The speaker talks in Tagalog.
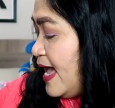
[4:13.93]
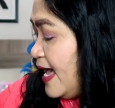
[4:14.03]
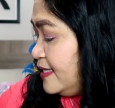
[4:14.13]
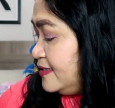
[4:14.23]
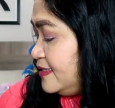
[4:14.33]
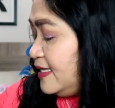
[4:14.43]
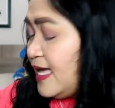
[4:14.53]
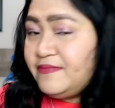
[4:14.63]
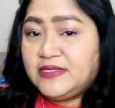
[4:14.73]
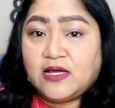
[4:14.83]
At
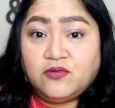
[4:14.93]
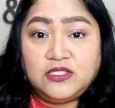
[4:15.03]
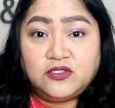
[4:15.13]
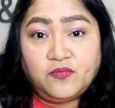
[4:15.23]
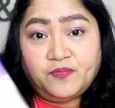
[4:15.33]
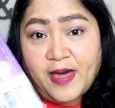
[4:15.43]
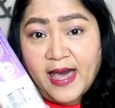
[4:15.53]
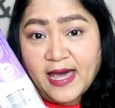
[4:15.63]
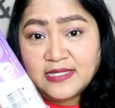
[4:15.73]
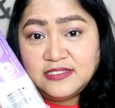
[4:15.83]
gagamit ako nitong
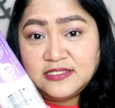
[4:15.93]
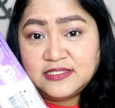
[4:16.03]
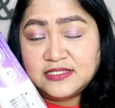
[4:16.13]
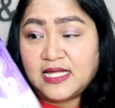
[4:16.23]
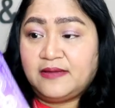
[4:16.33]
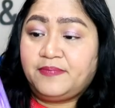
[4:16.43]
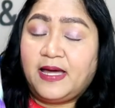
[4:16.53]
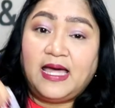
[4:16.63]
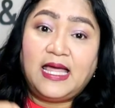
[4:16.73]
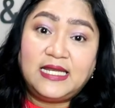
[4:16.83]
pads ng
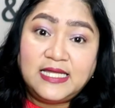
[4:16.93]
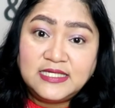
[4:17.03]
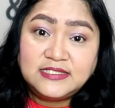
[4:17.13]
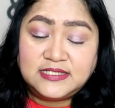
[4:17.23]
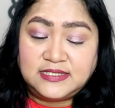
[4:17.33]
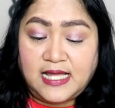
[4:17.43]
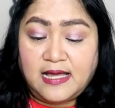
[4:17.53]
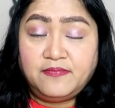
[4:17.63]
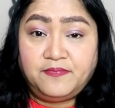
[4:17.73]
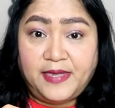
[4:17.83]
pangalis
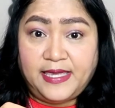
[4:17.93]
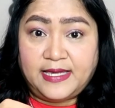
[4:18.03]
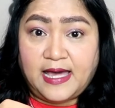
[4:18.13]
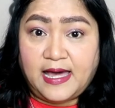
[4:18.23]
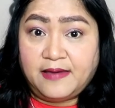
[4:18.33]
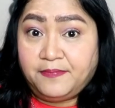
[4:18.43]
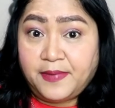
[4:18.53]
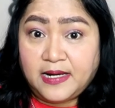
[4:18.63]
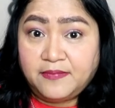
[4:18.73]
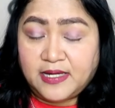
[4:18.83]
ng makeup
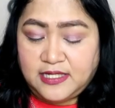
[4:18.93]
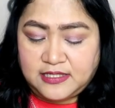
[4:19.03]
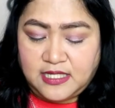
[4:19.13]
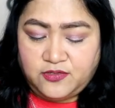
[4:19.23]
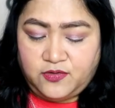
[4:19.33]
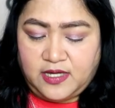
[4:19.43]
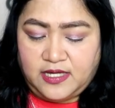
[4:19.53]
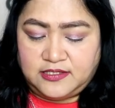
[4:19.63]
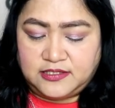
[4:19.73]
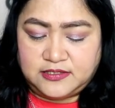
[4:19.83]
para makita nyo
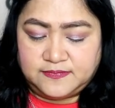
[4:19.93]
guys.